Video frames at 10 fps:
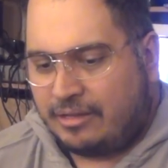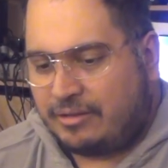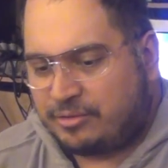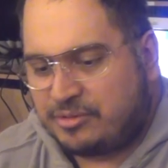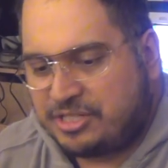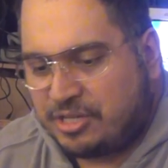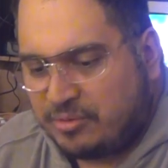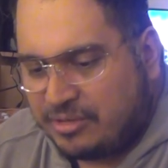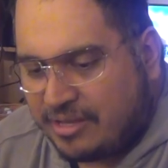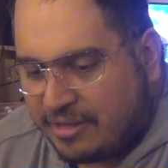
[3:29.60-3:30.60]
Euh, ensuite, j'ai
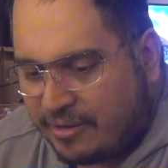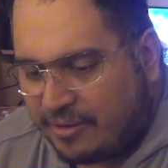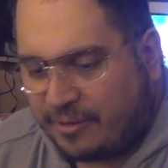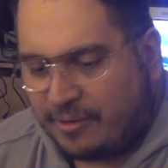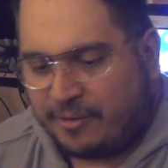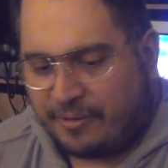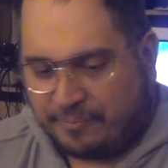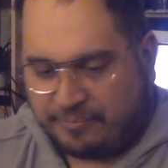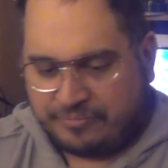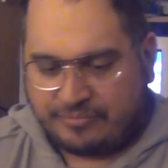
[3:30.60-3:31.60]
eu des, euh,
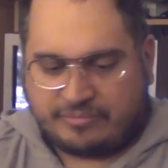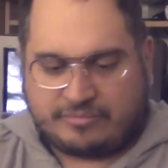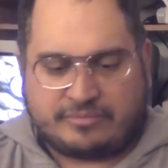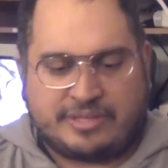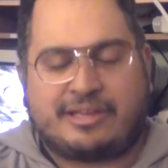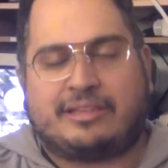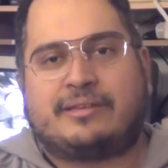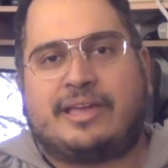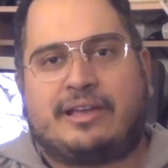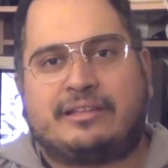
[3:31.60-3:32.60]
des,
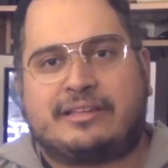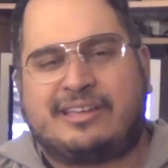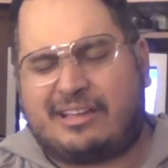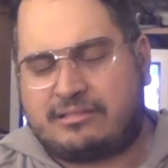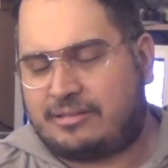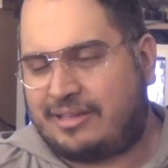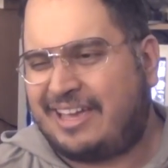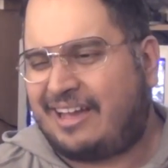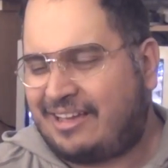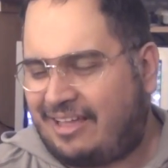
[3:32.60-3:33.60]
4 R, des cartes
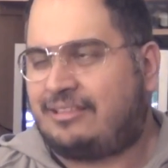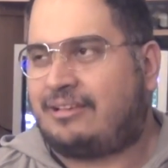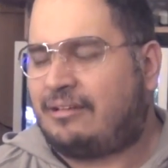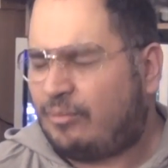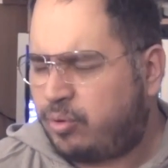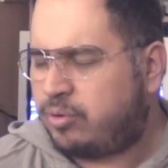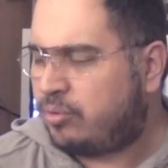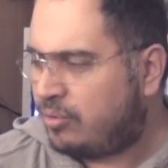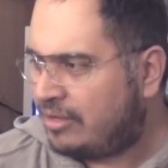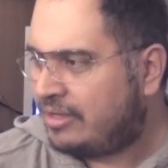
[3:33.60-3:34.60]
R4,
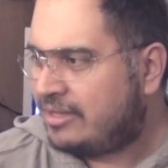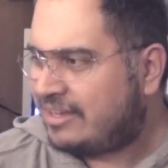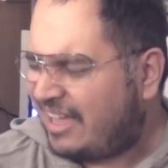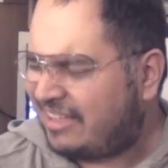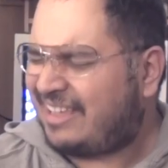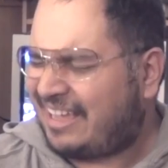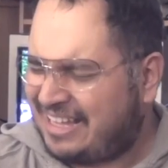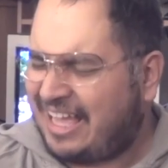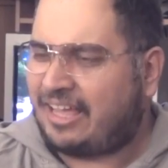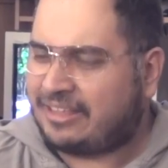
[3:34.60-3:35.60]
cartes
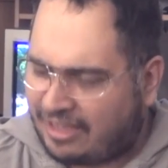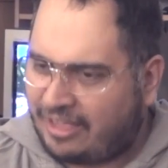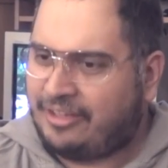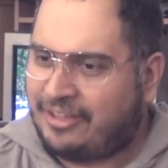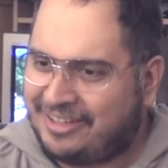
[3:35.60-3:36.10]
R4,